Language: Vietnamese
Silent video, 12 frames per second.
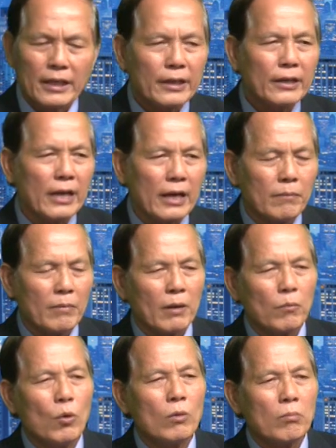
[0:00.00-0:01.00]
để mà
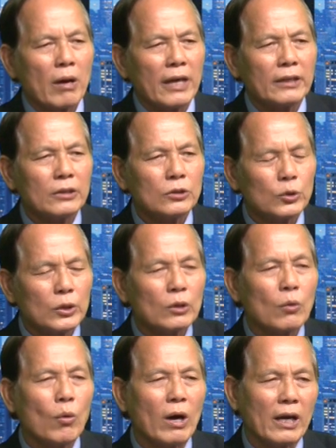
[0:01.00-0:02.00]
buôn bán xuyên
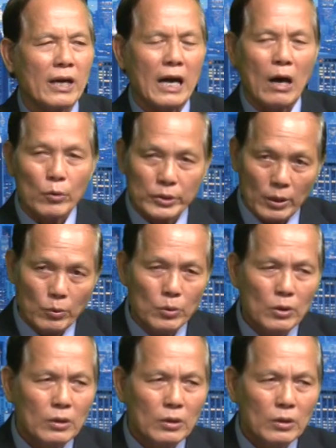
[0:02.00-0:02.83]
qua cả Âu Châu,